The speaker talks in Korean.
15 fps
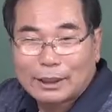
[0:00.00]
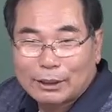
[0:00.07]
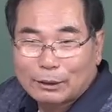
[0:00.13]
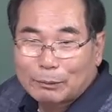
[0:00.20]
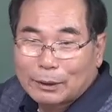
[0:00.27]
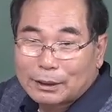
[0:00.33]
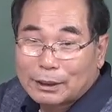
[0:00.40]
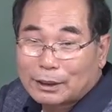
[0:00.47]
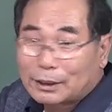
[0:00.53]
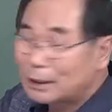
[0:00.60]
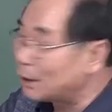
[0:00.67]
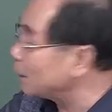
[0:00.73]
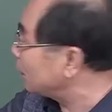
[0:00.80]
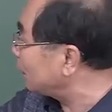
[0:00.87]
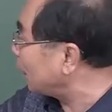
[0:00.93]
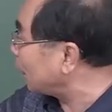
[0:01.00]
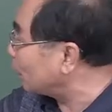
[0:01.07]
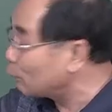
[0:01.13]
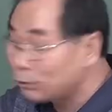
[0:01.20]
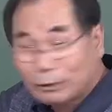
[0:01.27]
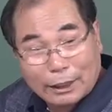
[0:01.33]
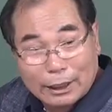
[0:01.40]
따져봤을 때는 자기
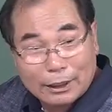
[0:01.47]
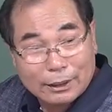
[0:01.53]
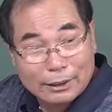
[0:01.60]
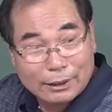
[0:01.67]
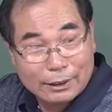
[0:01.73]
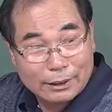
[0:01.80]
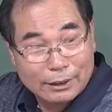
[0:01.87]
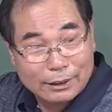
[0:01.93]
궁에 있는